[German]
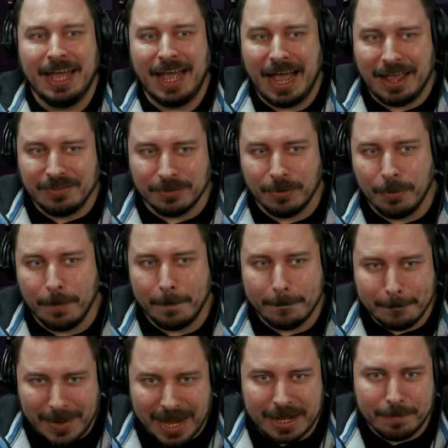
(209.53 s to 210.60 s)
also
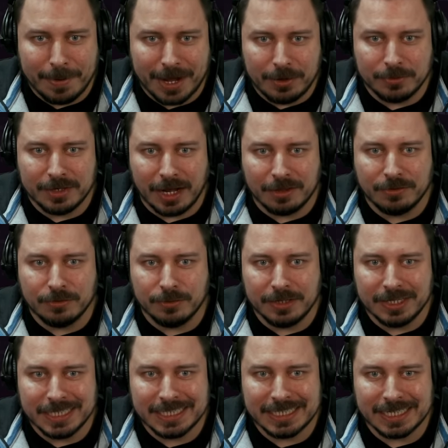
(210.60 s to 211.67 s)
meine Meinung dazu
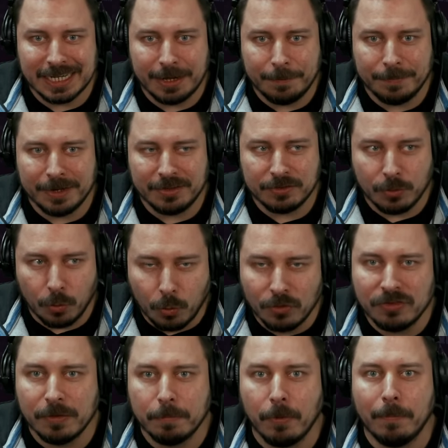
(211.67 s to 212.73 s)
ist, ähm, das
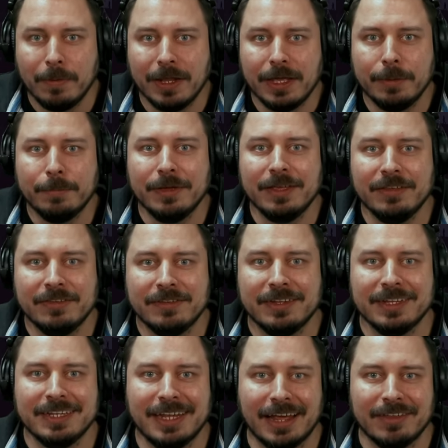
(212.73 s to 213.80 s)
große Problem ist
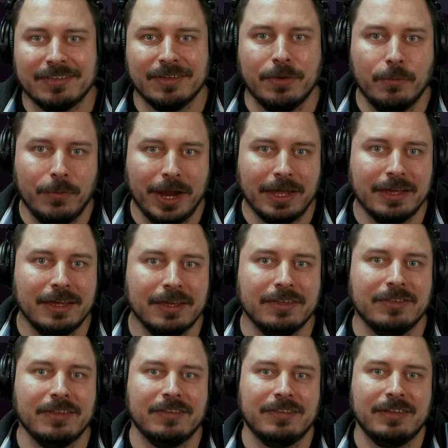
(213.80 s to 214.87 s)
das
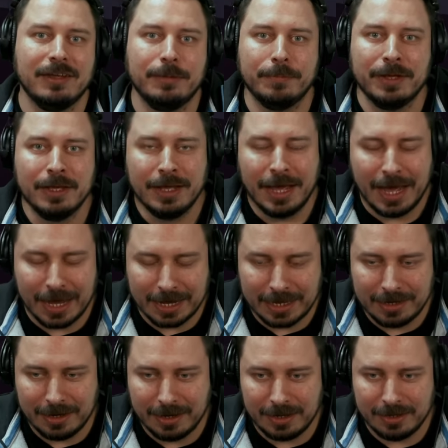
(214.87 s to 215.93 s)
Ranking-System.
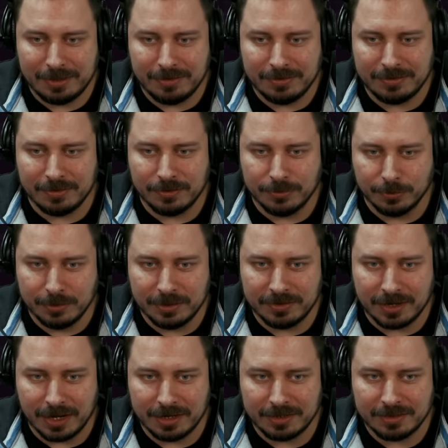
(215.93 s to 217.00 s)
Arena ist so
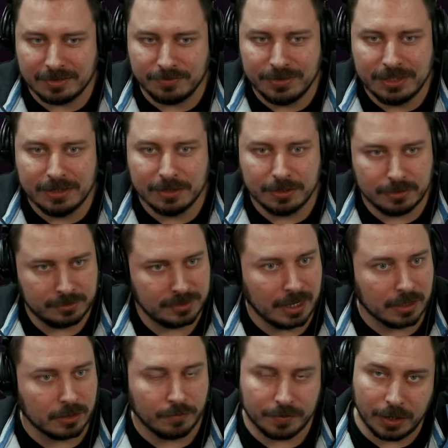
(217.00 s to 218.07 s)
designt wie
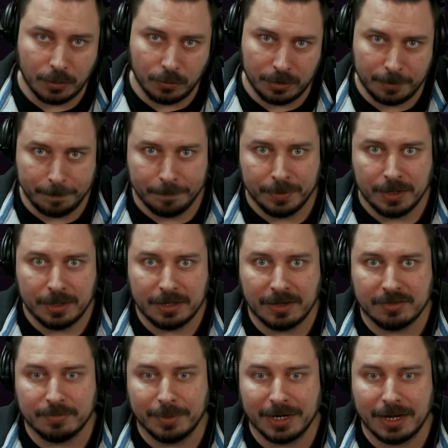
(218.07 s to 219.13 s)
Tarkov auch,
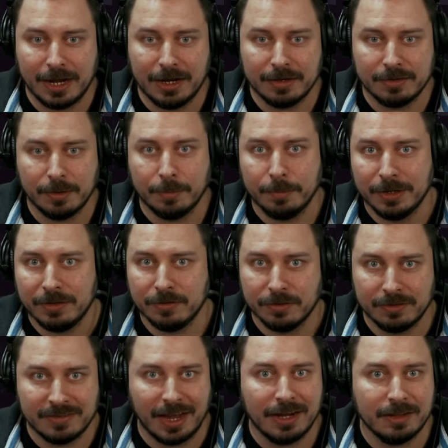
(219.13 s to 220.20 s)
dass man halt äh, mit
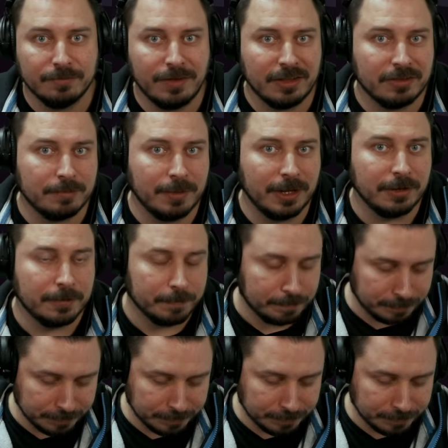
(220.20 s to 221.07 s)
Zeitinvestment